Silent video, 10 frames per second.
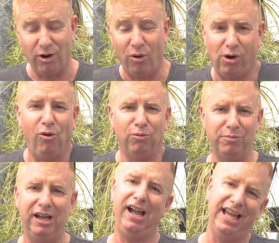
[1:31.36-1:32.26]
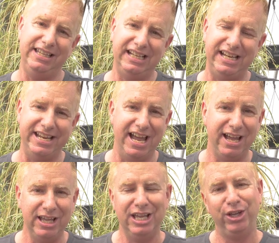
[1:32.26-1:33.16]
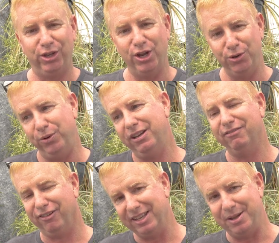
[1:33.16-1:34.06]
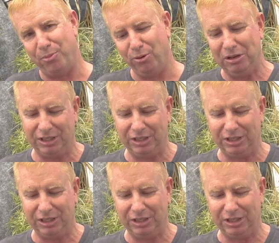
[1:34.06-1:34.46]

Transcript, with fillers: concombres à des clients que lui vendait pas.